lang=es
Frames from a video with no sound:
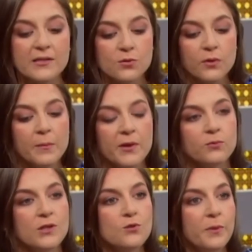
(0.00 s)
es una
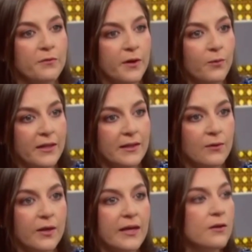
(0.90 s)
pregunta súper frecuente, lo
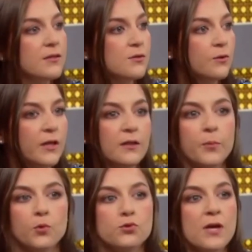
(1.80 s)
de qué desodorante
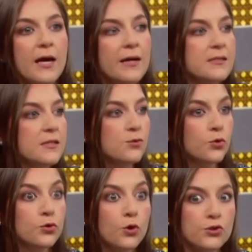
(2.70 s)
puedo usar, si
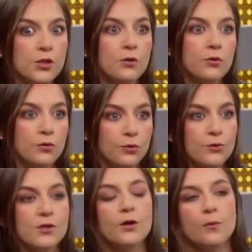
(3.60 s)
son tóxicos o no
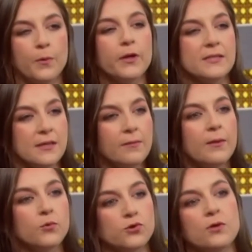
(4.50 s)
tóxicos, porque se habla
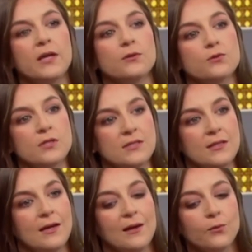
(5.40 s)
mucho de la
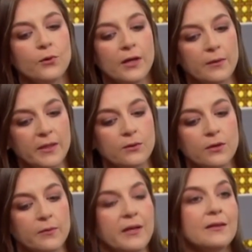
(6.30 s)
toxicidad de algunos elementos
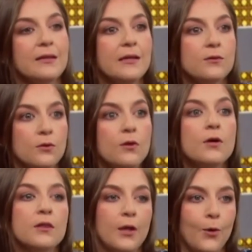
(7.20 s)
que vienen dentro
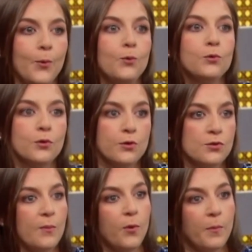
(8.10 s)
de los productos que
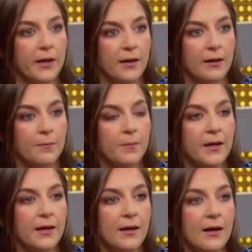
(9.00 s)
usamos para,
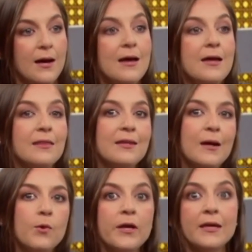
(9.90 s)
para
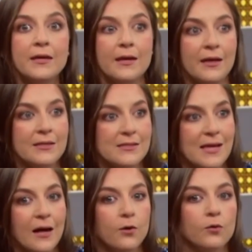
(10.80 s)
digamos,
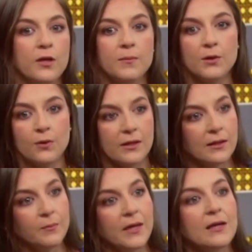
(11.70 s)
higienizar o disminuir
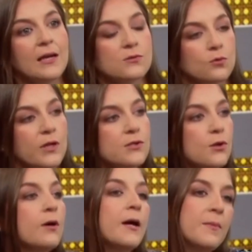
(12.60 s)
también en la
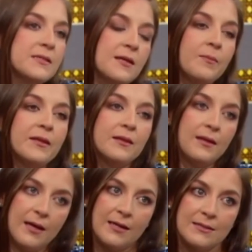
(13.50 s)
sudoración, especialmente de
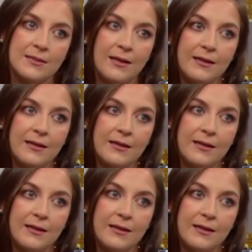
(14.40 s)
las axilas.